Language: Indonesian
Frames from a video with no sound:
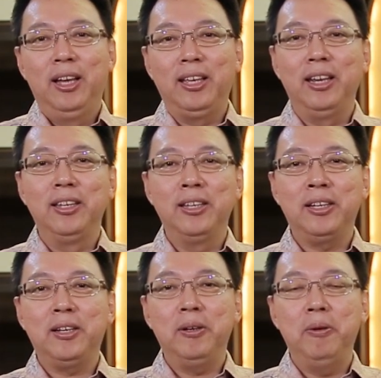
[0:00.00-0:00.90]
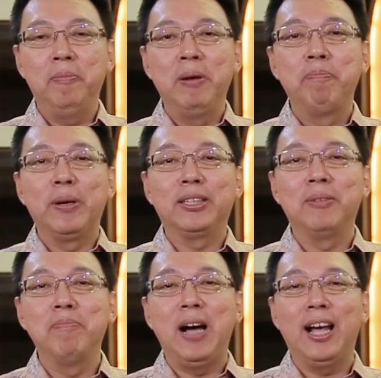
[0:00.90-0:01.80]
akhirnya
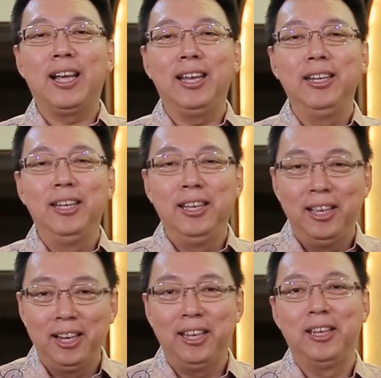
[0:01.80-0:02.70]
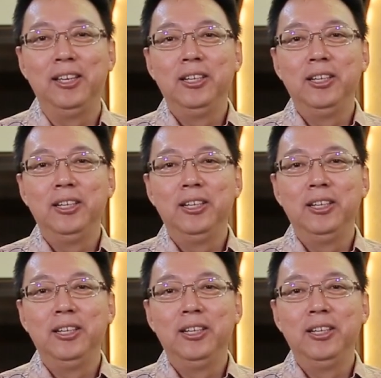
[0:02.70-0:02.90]
mempersembahkan diri.